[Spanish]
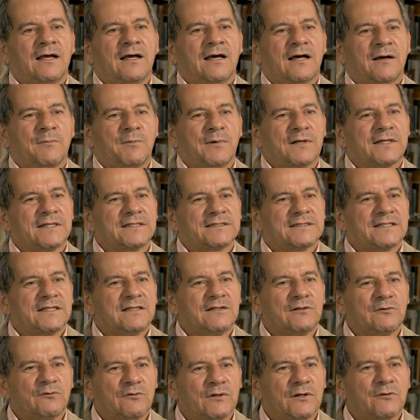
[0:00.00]

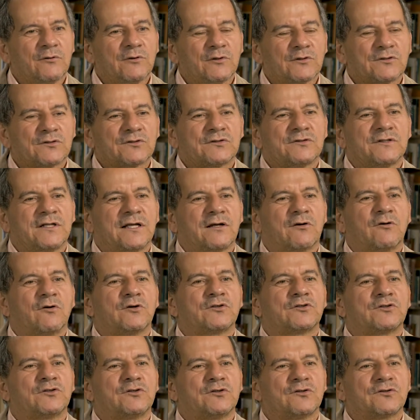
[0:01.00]
Aparecen nuevos
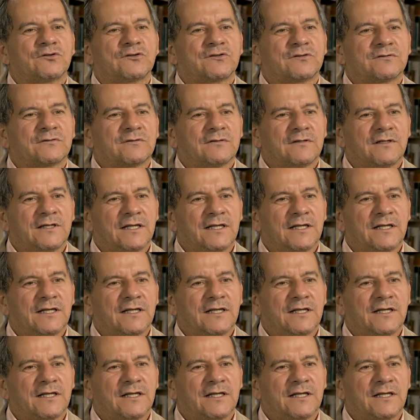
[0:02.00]
negocios,